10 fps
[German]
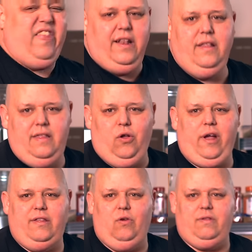Thin
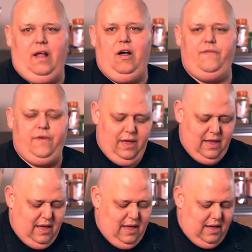Sojasauce drauf.
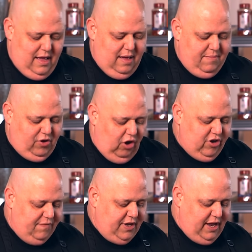Ähm, in
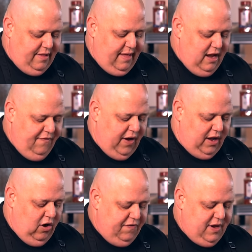Deutschland wird die als helle
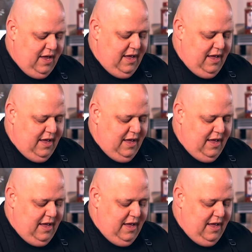verkauft.